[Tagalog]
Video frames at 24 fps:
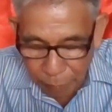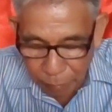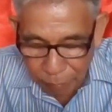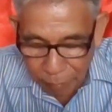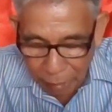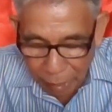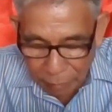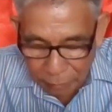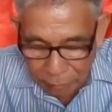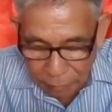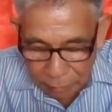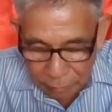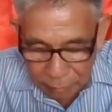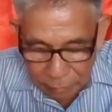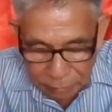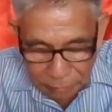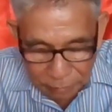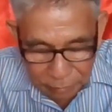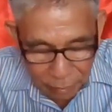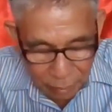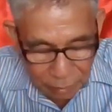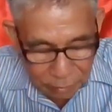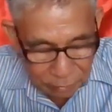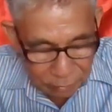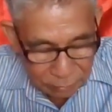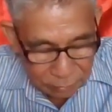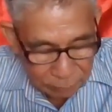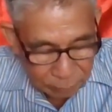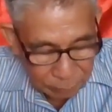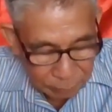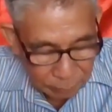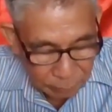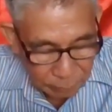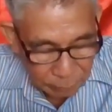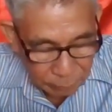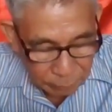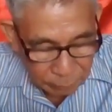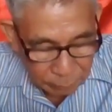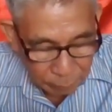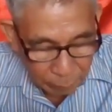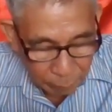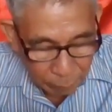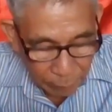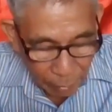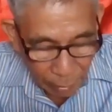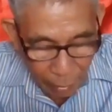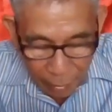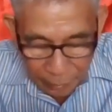the United States
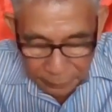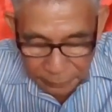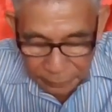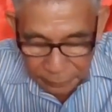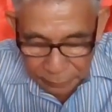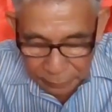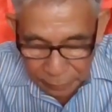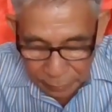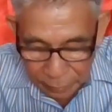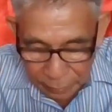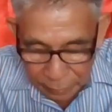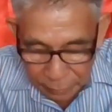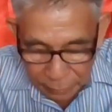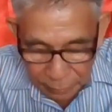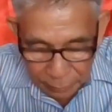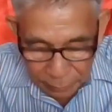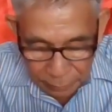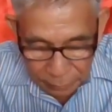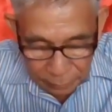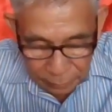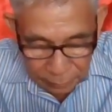as it is.